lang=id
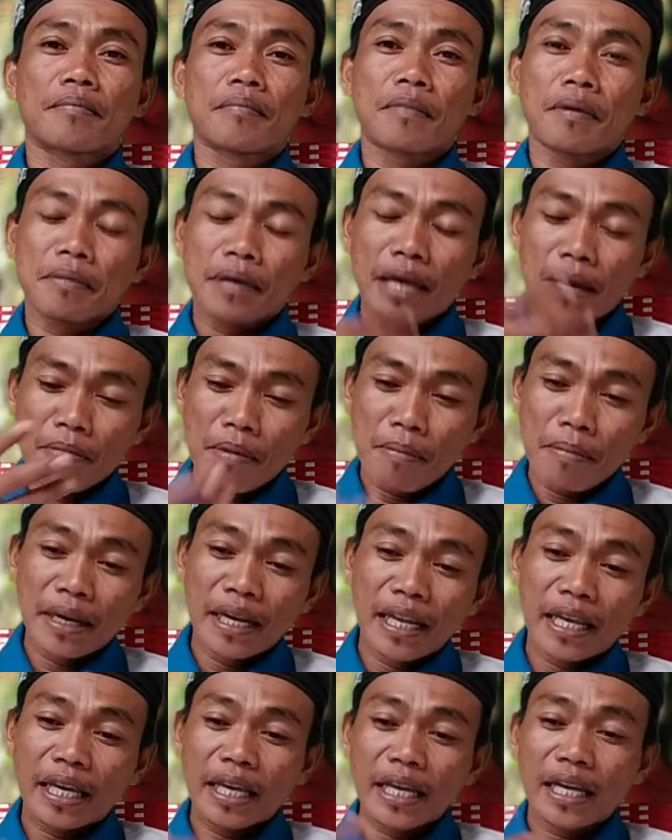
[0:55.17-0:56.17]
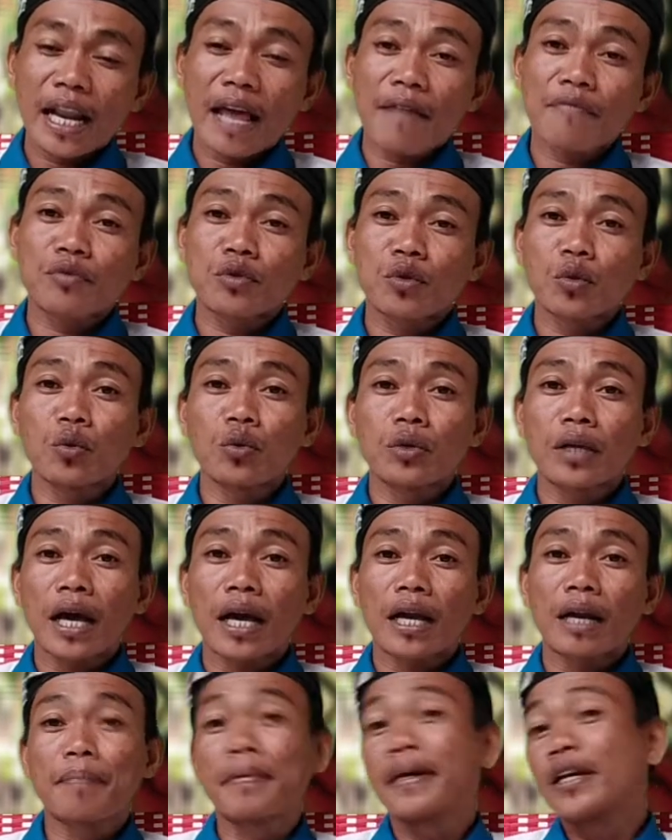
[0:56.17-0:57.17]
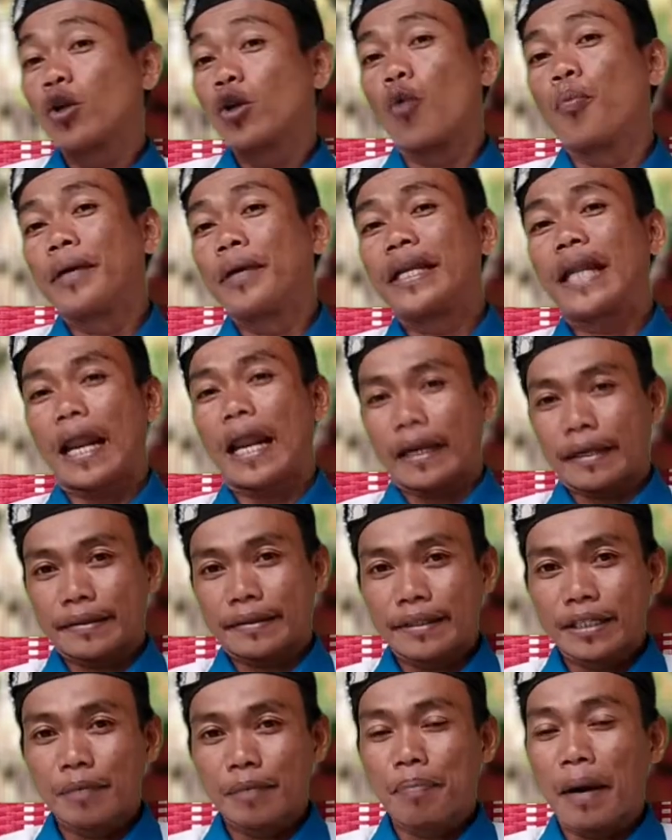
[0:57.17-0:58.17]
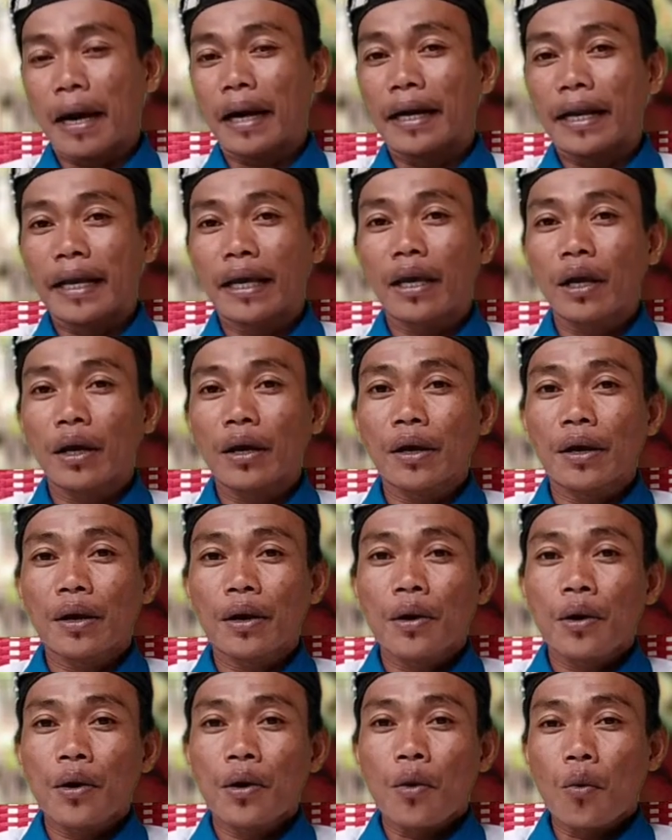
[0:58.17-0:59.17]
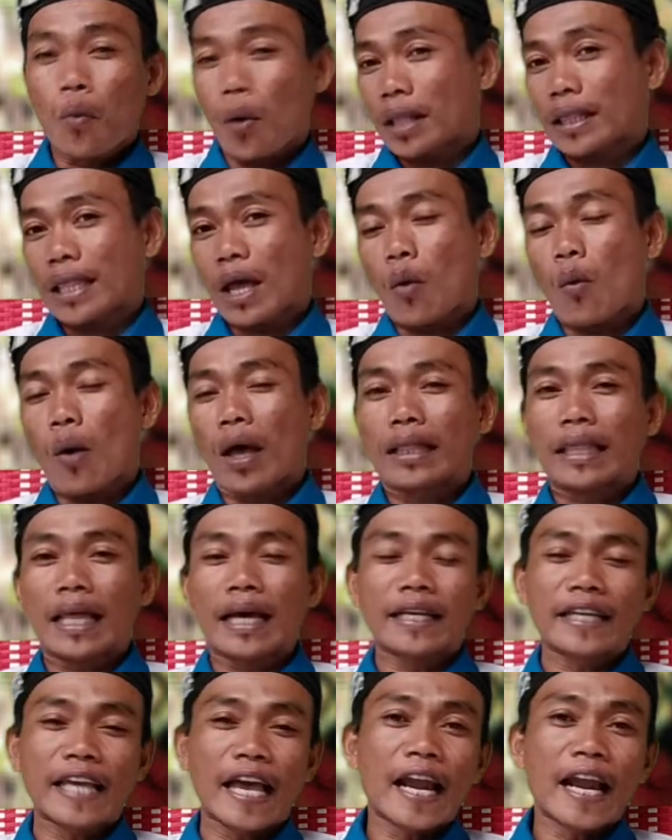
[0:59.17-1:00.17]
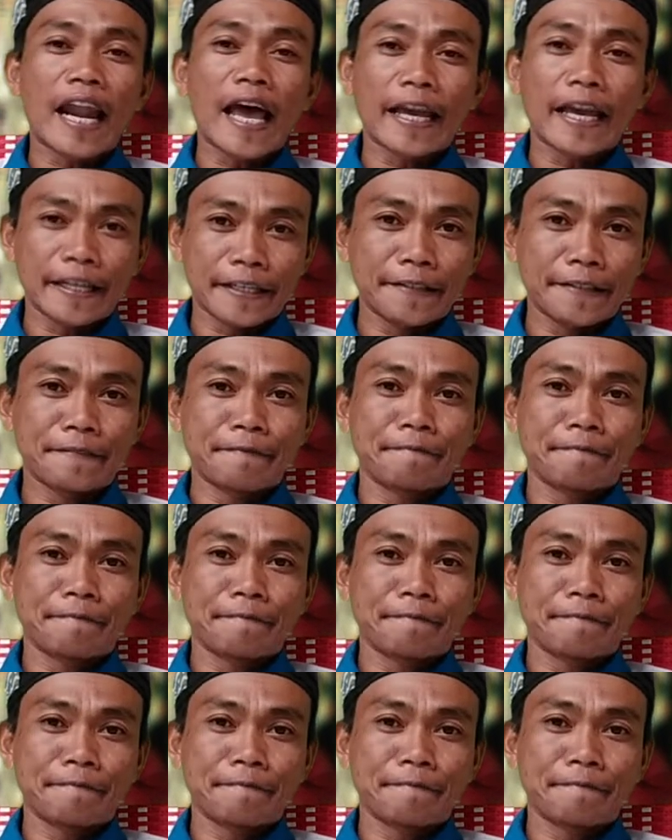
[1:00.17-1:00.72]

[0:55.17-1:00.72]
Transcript: Yang memiliki nafsu yang lebih dominan dibanding watak-watak yang lain.